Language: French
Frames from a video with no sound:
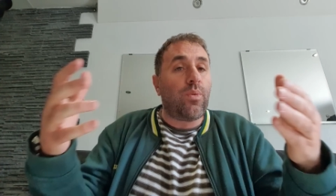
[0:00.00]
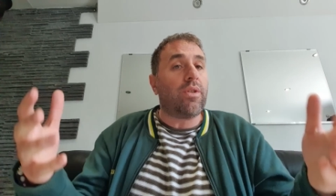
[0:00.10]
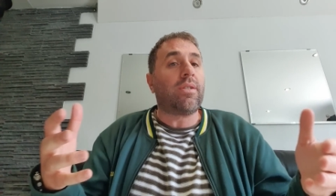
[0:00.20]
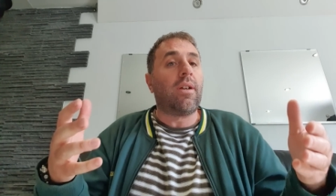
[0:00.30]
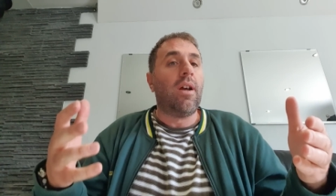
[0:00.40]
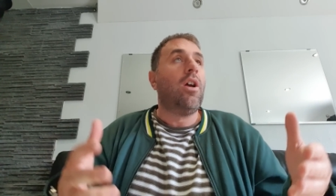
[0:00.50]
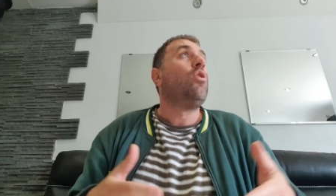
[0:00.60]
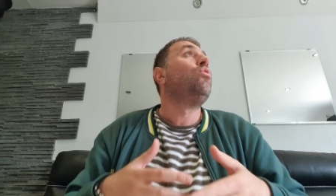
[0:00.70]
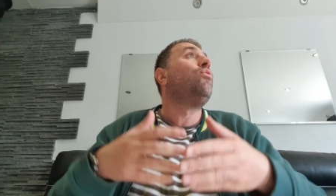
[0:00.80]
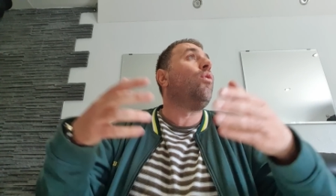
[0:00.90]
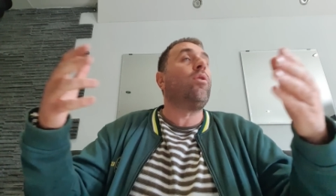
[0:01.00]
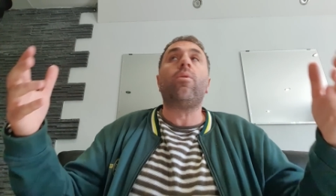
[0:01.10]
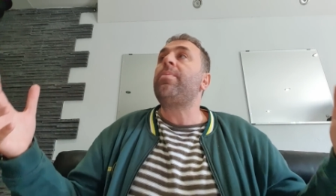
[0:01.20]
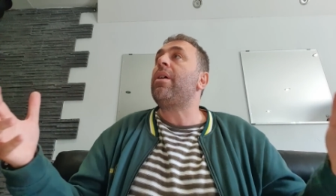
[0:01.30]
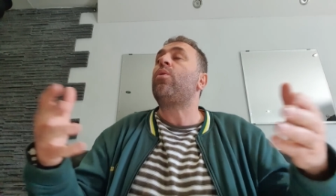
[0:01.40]
puisque nous
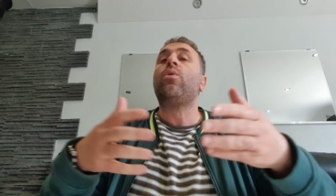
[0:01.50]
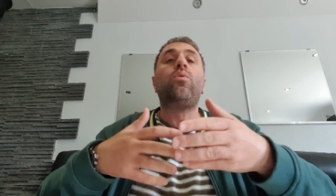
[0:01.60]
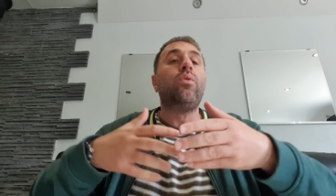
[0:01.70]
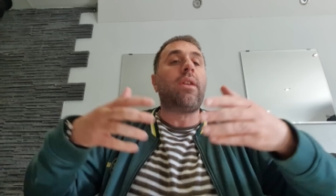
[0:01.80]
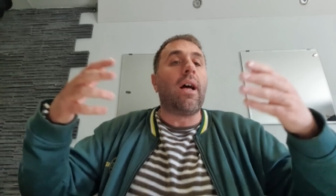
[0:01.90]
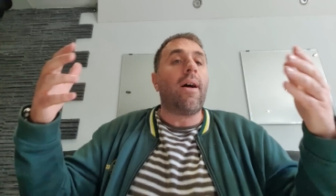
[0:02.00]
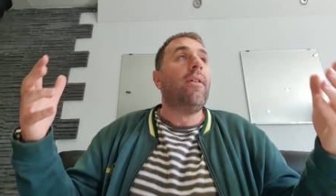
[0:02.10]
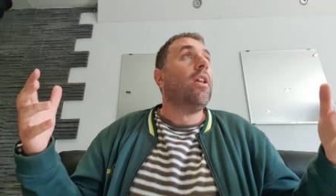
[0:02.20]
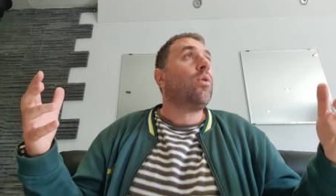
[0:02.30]
voyons bien que tout a,